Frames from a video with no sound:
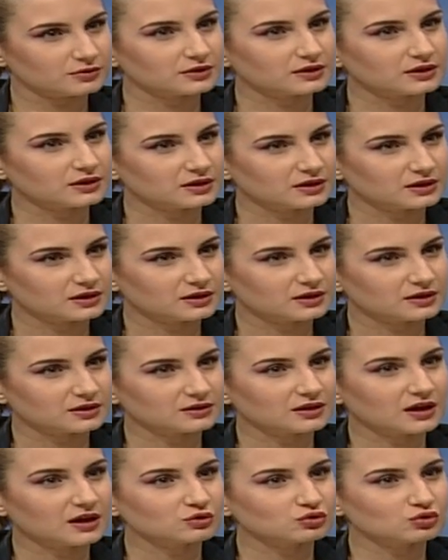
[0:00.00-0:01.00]
Ee,
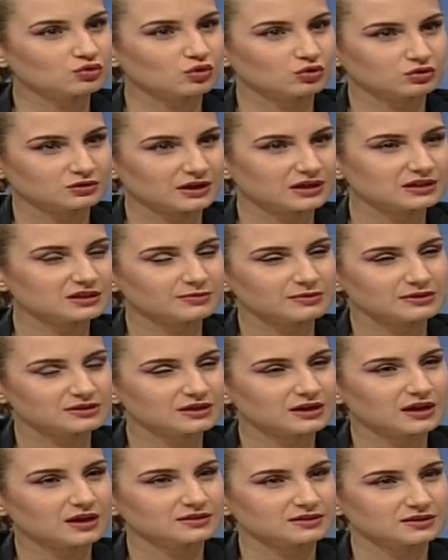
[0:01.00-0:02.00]
daha çok onlar da
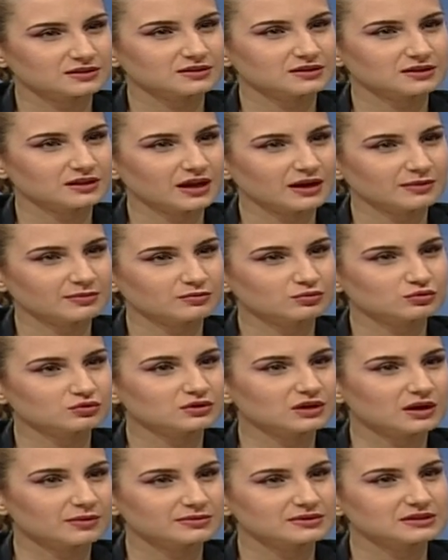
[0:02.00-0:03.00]
mesela tetikler mi
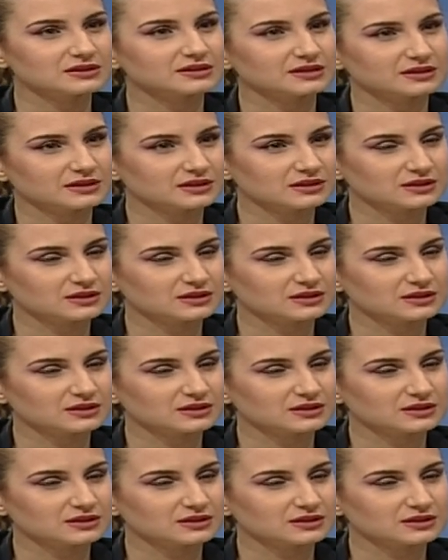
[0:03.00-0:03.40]
bunu kabızlığın